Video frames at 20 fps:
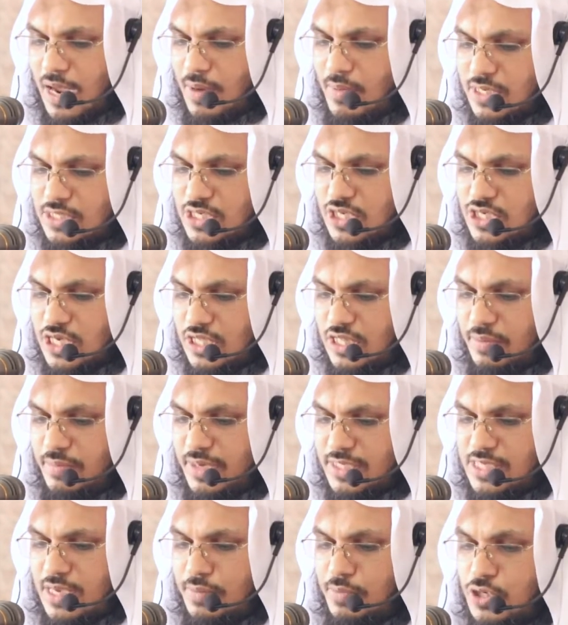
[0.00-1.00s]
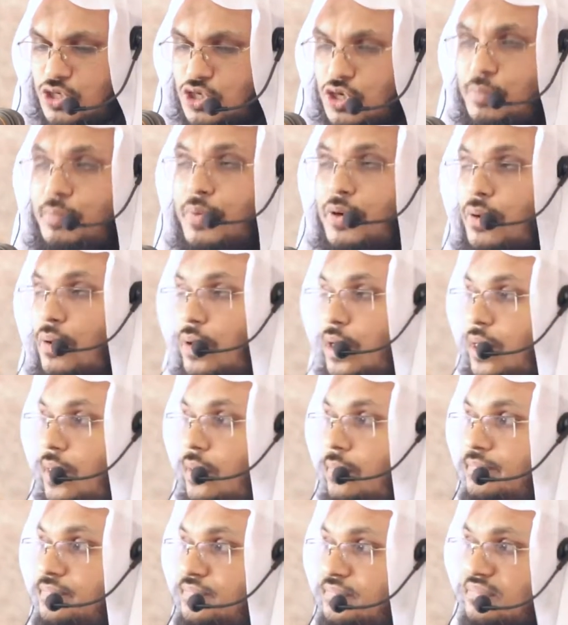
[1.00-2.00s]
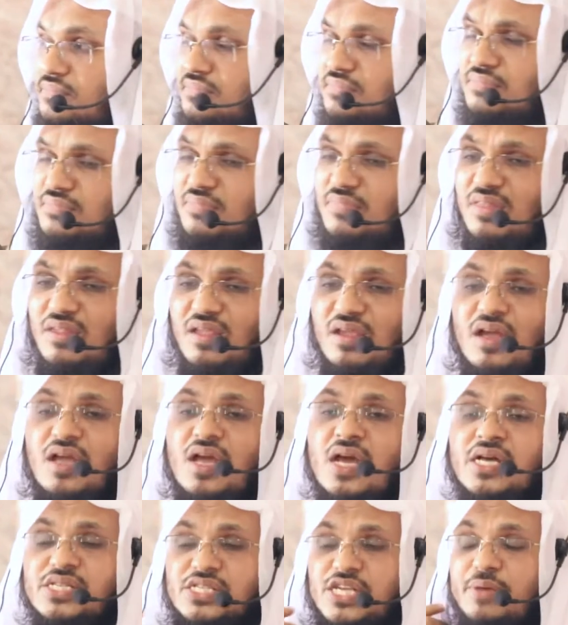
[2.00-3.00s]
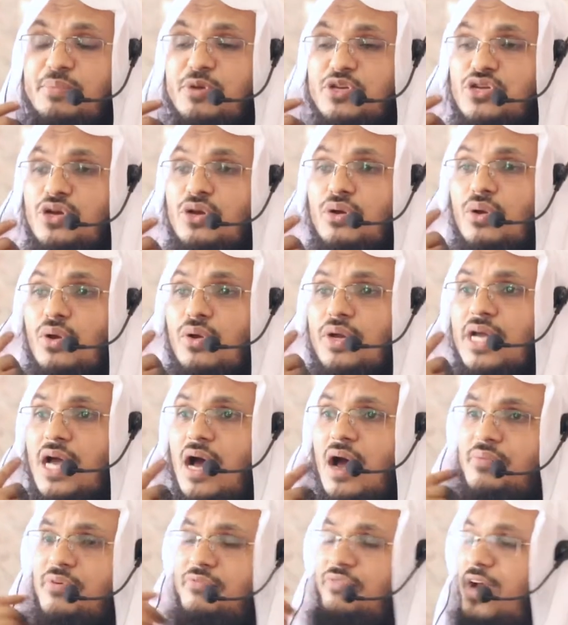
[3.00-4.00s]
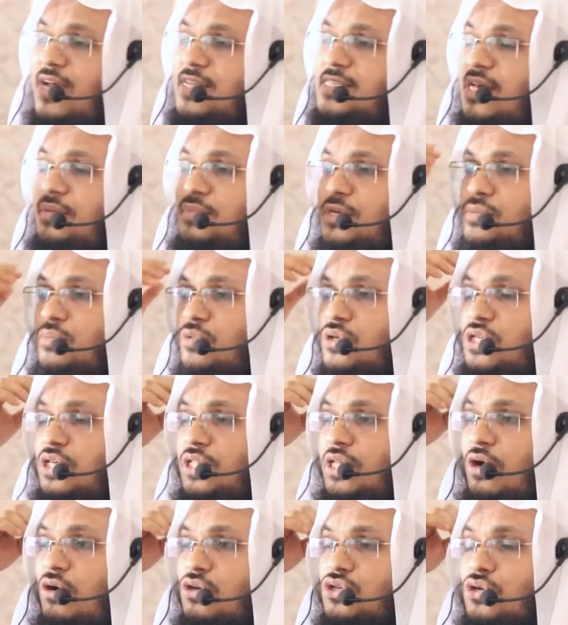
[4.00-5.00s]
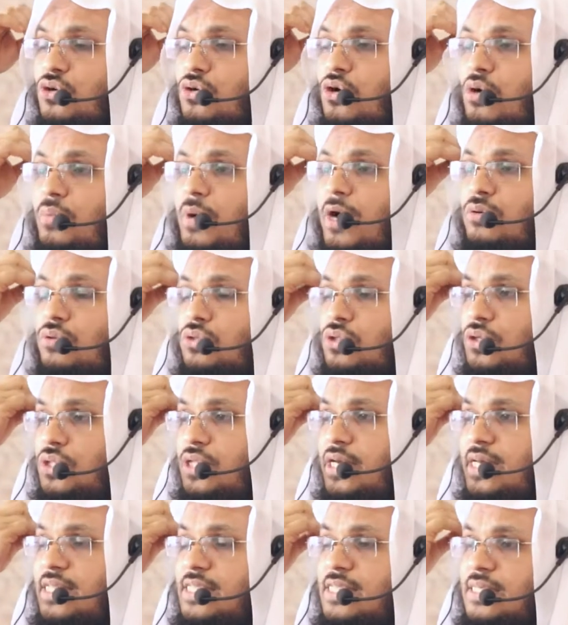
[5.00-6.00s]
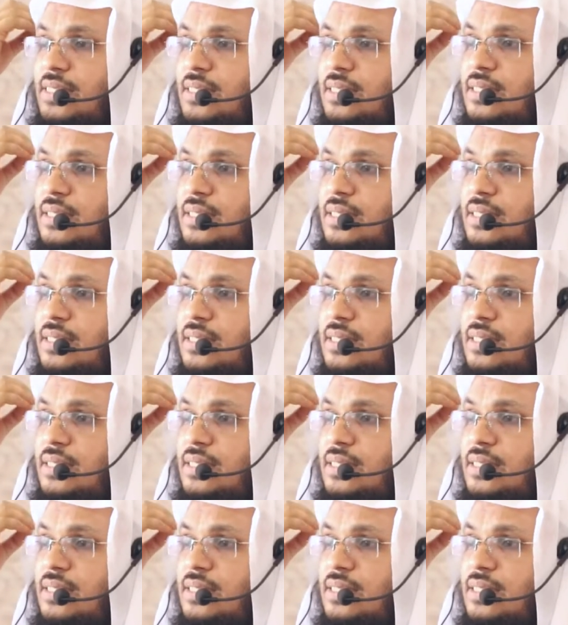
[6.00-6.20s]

নামাজের সাথে মাজাবের সম্পর্ক কি যে বিষয়গুলো নিয়ে আমি ফায়ার সার্ভিস মসজিদে অসংখ্যবার উত্তর দিয়েছি